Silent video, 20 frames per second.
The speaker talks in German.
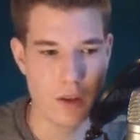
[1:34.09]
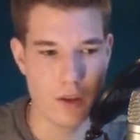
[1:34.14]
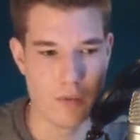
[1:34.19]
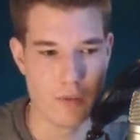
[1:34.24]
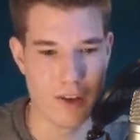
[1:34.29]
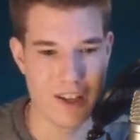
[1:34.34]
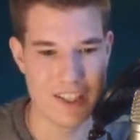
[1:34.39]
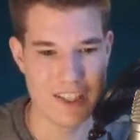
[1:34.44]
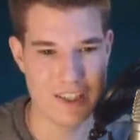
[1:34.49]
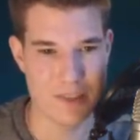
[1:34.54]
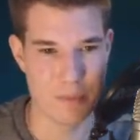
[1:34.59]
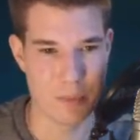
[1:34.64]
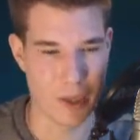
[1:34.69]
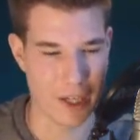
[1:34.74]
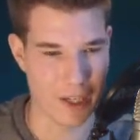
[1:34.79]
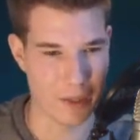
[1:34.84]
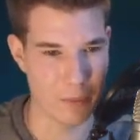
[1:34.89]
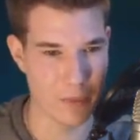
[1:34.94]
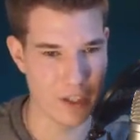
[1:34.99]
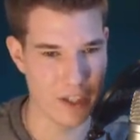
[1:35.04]
Was
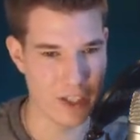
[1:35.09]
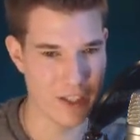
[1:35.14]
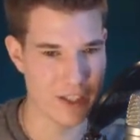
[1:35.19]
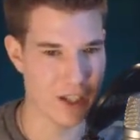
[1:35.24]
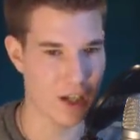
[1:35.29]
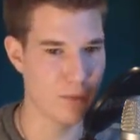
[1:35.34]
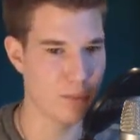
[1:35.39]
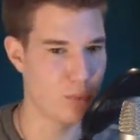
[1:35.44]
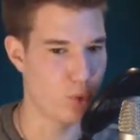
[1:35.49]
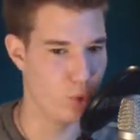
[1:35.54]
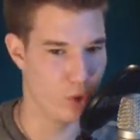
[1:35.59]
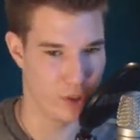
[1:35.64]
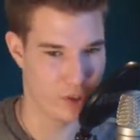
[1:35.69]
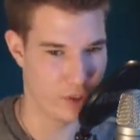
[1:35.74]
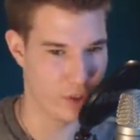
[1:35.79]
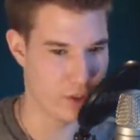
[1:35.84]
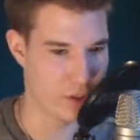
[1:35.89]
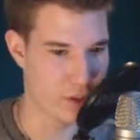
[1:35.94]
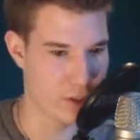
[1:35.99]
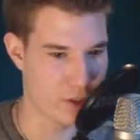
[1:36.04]
bringen mir die Trampoline
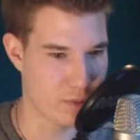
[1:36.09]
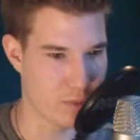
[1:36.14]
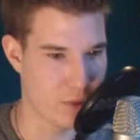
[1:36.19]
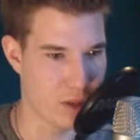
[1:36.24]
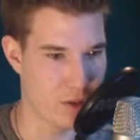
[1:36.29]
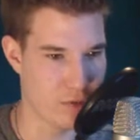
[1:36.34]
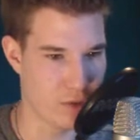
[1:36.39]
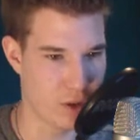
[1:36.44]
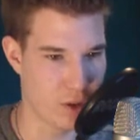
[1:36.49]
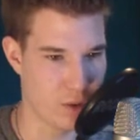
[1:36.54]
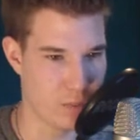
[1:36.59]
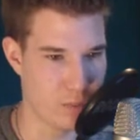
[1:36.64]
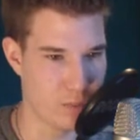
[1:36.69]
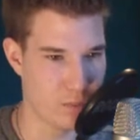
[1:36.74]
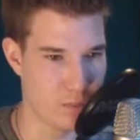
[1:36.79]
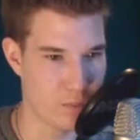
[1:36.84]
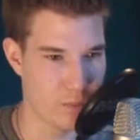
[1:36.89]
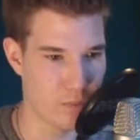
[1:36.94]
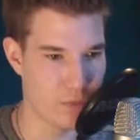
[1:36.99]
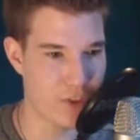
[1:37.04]
hier in diesem Level?
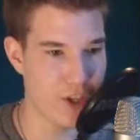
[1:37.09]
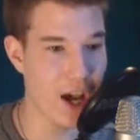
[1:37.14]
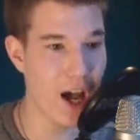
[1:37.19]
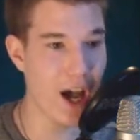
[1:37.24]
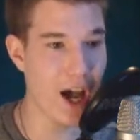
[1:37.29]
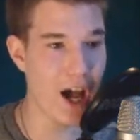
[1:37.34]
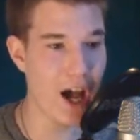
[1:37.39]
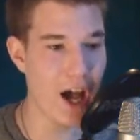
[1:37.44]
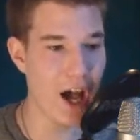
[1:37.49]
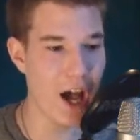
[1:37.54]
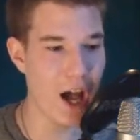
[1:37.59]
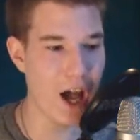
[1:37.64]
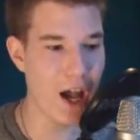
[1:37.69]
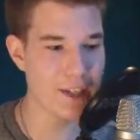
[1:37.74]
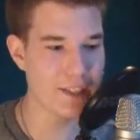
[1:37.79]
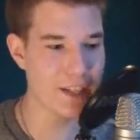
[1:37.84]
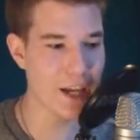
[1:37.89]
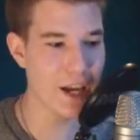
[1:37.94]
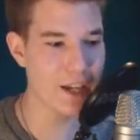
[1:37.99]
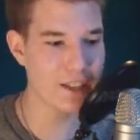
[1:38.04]
Da!
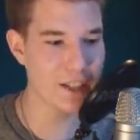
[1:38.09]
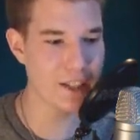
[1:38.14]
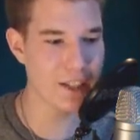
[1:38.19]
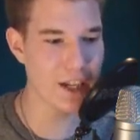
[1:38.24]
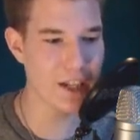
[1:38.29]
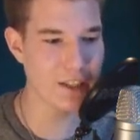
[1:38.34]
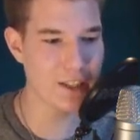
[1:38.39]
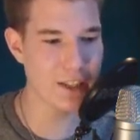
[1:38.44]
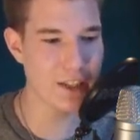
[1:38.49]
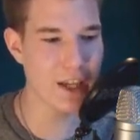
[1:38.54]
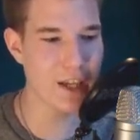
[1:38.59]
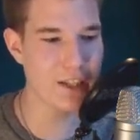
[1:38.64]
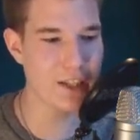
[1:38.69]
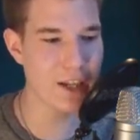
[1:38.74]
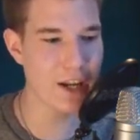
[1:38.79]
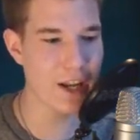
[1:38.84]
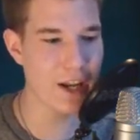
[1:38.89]
Ich sehe sie, sehe sie, sehe sie,